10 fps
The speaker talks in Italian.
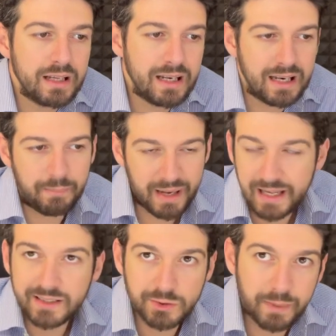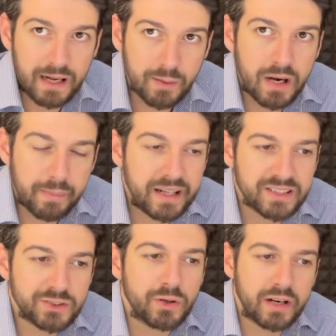la penalizzazione, parliamo della
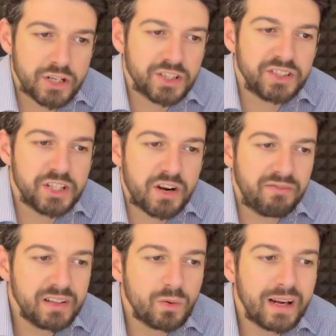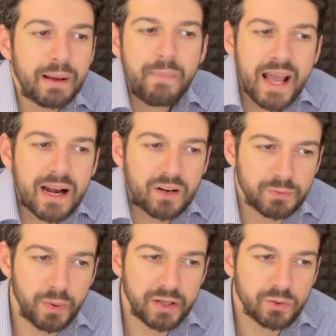penalizzazione, Scesni dice ha fatto anche bene lo
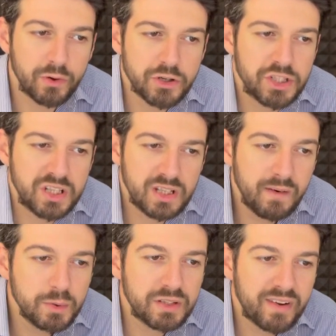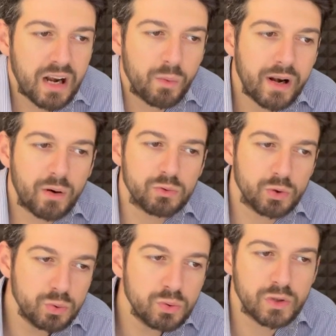spogliatoio, ci sentivamo di fare la guerra
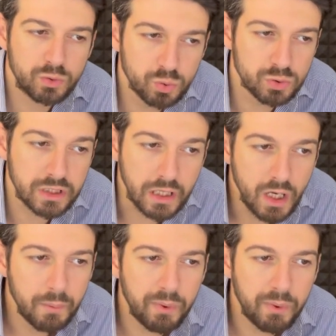contro tutto e tutti,